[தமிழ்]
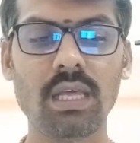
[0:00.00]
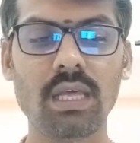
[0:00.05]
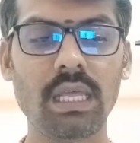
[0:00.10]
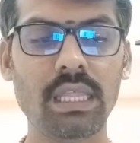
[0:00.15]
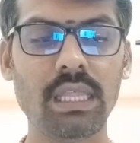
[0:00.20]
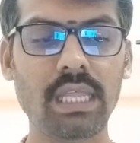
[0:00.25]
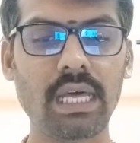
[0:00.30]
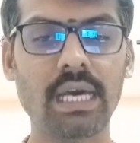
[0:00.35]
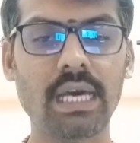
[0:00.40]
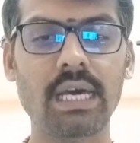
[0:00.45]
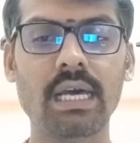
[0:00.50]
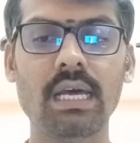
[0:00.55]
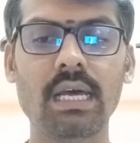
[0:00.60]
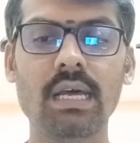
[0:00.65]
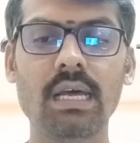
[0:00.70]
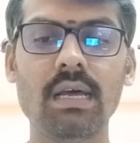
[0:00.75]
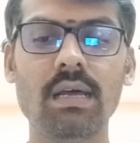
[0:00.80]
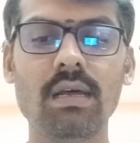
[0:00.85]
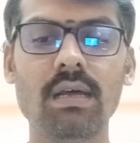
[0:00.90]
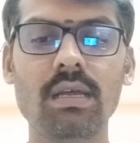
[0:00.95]
இந்த
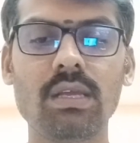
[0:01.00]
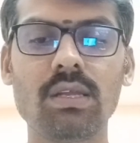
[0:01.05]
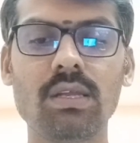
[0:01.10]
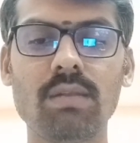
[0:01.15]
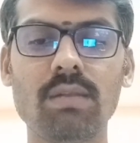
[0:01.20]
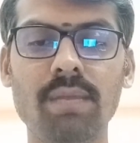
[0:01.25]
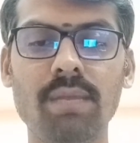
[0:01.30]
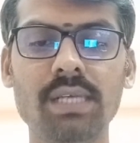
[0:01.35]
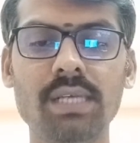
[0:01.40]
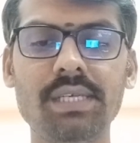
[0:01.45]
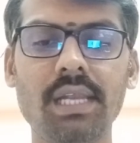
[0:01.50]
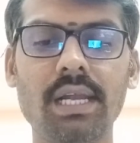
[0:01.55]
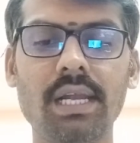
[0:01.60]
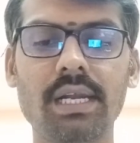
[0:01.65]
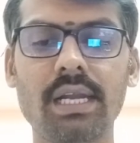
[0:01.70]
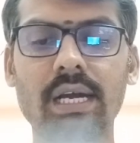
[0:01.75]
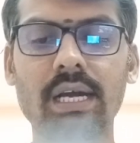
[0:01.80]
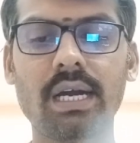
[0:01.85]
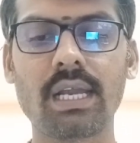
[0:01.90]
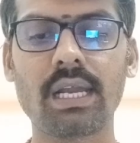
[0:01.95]

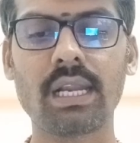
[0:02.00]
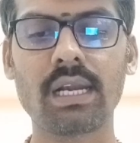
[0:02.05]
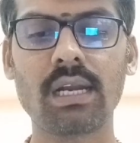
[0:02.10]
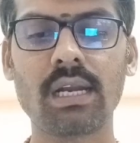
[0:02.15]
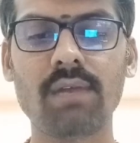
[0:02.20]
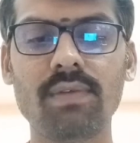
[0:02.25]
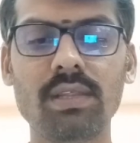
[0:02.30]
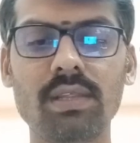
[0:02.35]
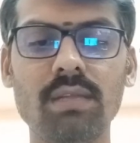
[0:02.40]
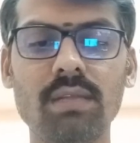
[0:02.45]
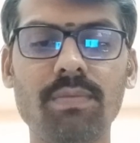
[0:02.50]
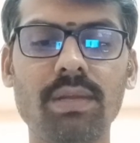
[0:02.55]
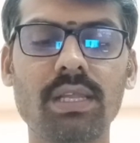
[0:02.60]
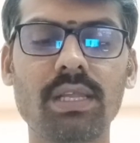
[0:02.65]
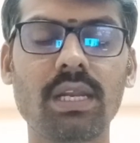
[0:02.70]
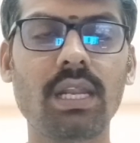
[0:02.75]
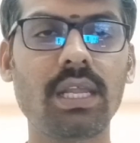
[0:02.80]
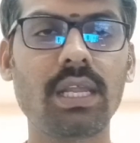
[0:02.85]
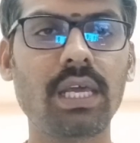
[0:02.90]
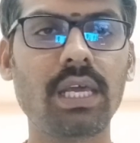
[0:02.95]
மேஷலக்னக்காரர்கள் வந்து
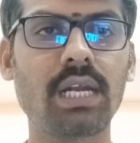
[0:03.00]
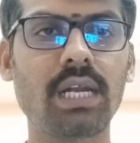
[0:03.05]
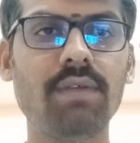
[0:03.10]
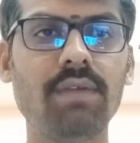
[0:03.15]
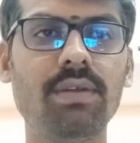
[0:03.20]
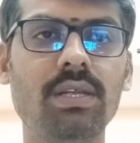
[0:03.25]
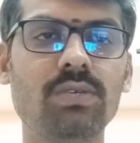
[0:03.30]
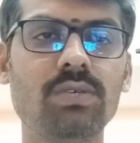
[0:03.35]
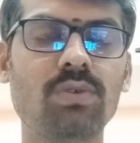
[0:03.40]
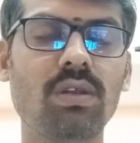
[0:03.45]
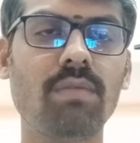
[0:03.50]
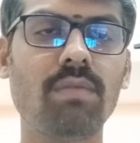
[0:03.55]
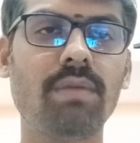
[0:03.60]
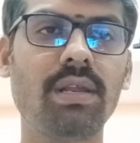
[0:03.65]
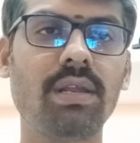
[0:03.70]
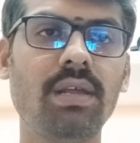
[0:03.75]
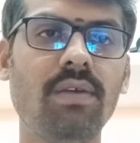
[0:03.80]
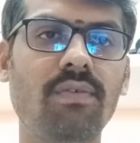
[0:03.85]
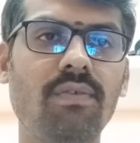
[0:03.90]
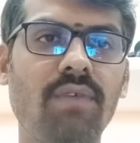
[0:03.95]
பார்த்திங்கன்னா ஏற்கனவே நான் சொன்ன
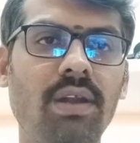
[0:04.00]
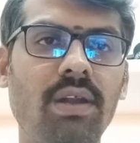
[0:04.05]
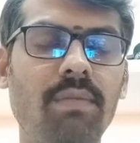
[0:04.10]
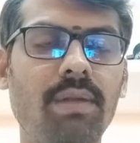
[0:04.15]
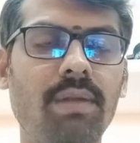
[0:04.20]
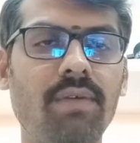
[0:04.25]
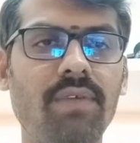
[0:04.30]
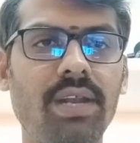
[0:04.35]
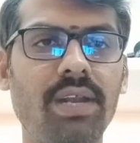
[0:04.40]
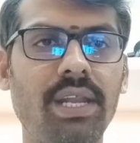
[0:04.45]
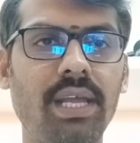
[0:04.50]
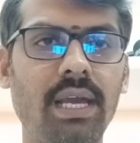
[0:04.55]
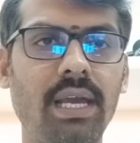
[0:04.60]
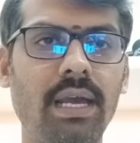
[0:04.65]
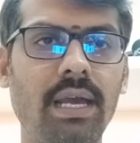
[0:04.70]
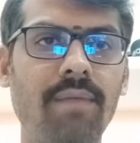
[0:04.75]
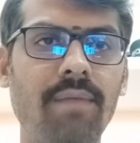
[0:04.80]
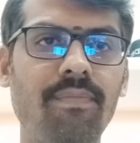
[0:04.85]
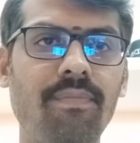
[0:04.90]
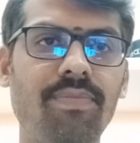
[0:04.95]
மாதிரி வழிபட வேண்டிய
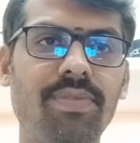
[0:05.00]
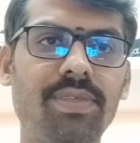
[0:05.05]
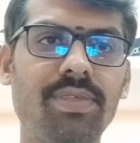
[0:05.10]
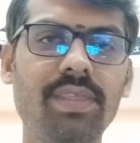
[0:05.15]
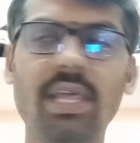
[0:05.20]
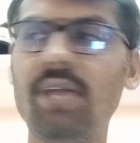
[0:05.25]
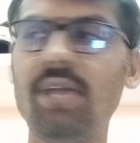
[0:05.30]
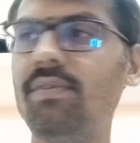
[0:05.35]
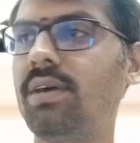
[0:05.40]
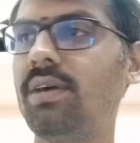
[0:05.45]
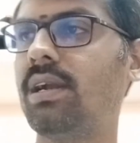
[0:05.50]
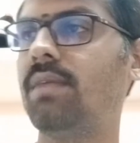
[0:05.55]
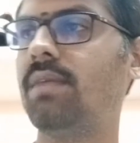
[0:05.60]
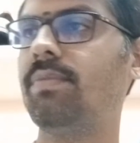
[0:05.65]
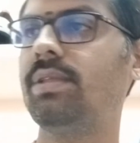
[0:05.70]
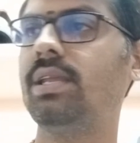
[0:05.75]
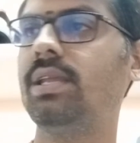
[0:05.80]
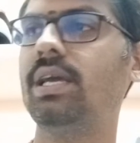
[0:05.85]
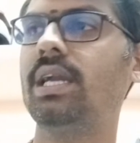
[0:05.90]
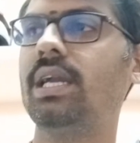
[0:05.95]
தெய்வங்களை
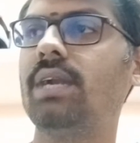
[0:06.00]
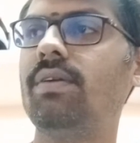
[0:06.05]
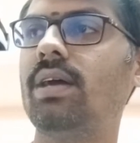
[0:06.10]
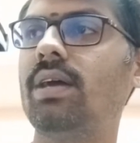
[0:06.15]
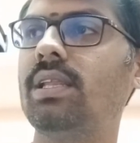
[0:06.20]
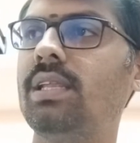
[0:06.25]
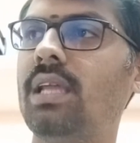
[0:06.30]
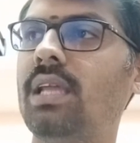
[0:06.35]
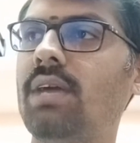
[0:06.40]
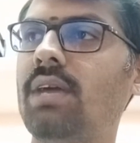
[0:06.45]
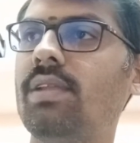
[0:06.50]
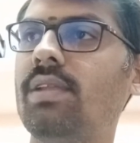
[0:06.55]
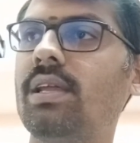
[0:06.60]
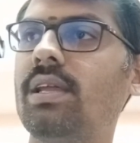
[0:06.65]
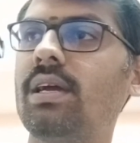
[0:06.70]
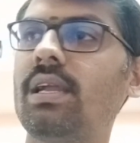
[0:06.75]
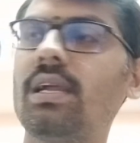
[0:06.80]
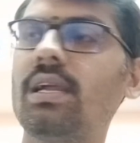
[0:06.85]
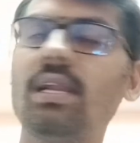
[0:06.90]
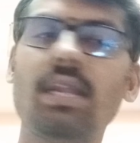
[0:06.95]
பற்றி ஏற்கனவே அதிதேவ
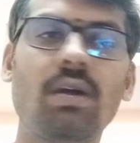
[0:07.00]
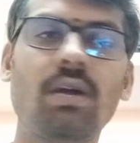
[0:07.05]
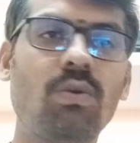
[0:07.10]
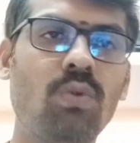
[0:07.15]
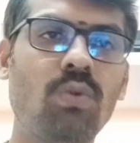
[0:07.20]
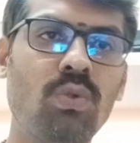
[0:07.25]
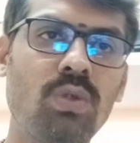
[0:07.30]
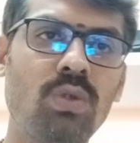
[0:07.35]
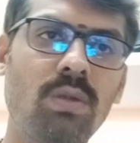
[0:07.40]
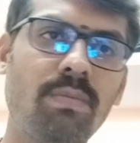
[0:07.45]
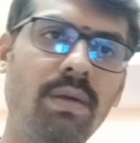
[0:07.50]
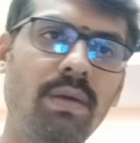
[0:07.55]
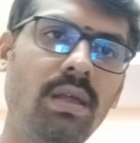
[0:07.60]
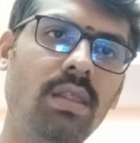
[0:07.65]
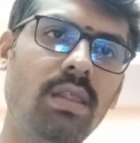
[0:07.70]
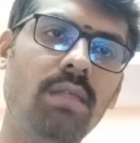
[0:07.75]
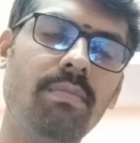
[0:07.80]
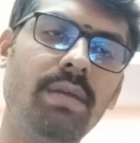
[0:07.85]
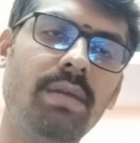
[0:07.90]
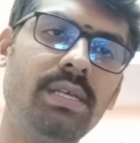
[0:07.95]
தேவதைகளை நான் கொடுத்துருப்பேன்
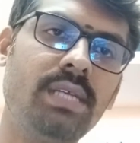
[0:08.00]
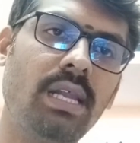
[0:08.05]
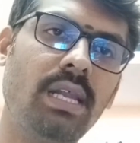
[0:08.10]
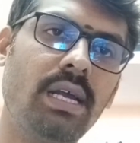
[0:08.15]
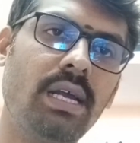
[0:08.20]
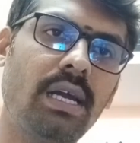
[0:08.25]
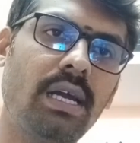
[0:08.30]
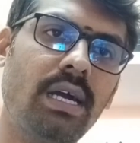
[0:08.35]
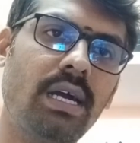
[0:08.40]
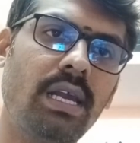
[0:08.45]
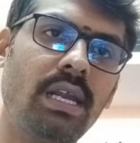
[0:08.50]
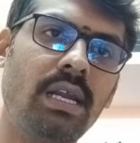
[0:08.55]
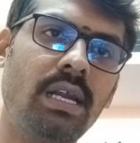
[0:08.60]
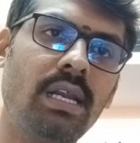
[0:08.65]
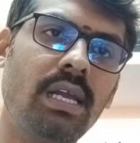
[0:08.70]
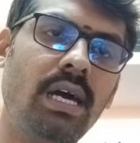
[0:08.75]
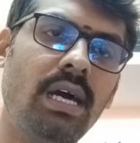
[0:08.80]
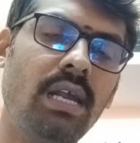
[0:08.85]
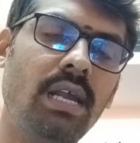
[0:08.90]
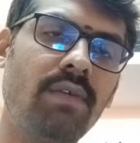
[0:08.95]
இந்த மேஷ
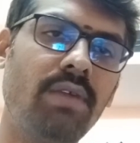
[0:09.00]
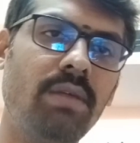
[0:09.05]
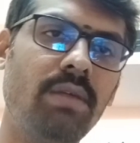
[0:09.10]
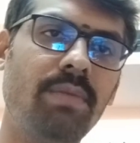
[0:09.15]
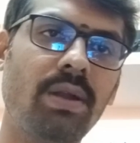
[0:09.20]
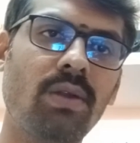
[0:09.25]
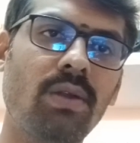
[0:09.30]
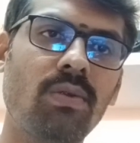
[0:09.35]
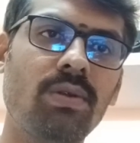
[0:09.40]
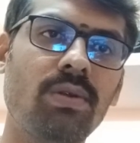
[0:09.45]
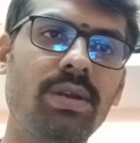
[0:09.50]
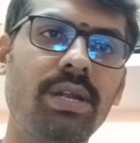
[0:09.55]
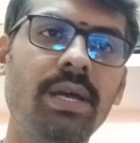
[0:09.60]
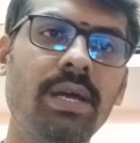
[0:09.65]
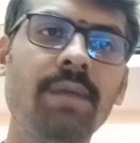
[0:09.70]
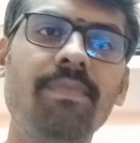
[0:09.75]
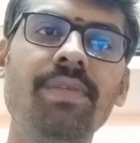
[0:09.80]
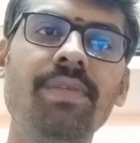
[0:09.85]
யாரை வழிபடணும்ன்ட்டு